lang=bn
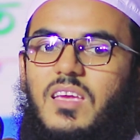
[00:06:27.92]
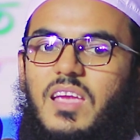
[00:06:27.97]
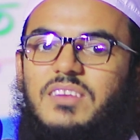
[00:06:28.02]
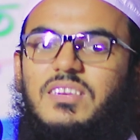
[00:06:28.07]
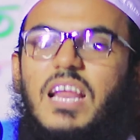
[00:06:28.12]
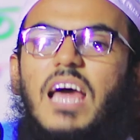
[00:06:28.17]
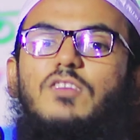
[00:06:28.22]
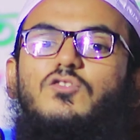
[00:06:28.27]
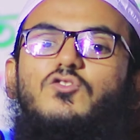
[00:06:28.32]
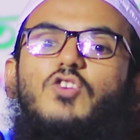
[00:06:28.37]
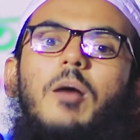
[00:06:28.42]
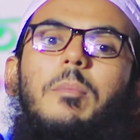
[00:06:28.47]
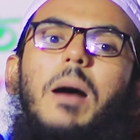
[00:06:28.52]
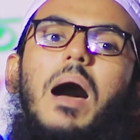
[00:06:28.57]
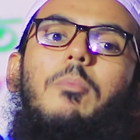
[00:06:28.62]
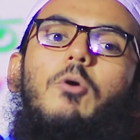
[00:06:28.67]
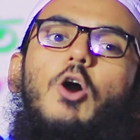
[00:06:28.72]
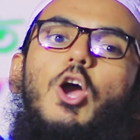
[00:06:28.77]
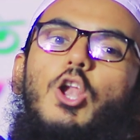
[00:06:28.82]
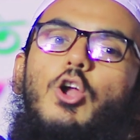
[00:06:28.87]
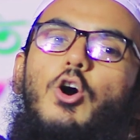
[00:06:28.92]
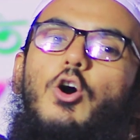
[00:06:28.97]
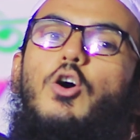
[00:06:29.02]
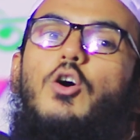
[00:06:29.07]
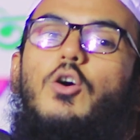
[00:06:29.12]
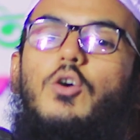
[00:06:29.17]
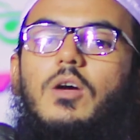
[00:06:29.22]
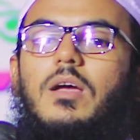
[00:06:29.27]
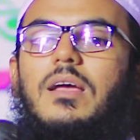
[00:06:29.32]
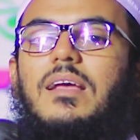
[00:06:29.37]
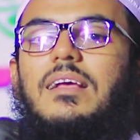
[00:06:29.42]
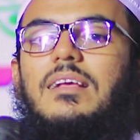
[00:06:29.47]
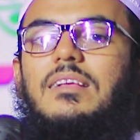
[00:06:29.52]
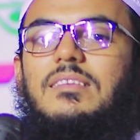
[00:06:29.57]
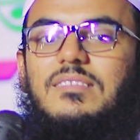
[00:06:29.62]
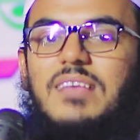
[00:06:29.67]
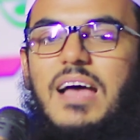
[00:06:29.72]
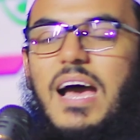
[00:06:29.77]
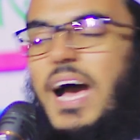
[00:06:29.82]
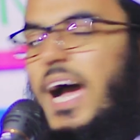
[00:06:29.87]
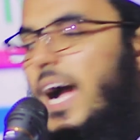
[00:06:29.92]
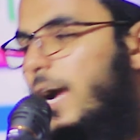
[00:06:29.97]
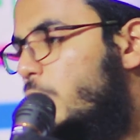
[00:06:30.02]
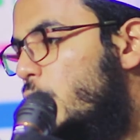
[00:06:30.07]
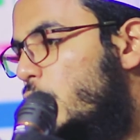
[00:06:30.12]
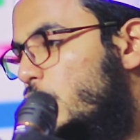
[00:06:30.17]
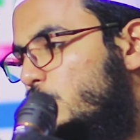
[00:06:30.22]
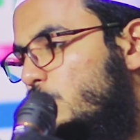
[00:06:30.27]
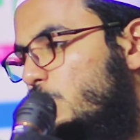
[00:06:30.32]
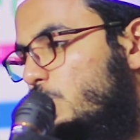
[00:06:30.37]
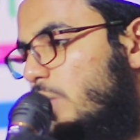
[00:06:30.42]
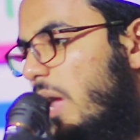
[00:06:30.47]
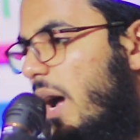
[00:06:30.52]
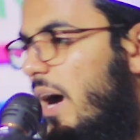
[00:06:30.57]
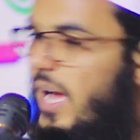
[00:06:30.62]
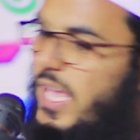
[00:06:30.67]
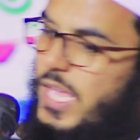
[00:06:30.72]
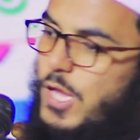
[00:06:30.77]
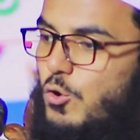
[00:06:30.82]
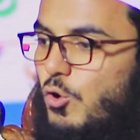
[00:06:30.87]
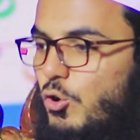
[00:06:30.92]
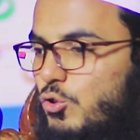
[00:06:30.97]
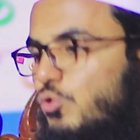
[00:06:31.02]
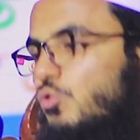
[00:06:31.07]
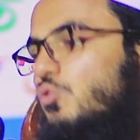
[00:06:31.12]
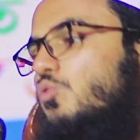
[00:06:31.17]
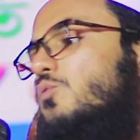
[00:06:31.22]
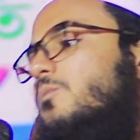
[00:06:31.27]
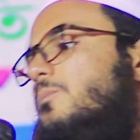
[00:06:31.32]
এটার জবাব হইল যাহা কদু তাহাই কদু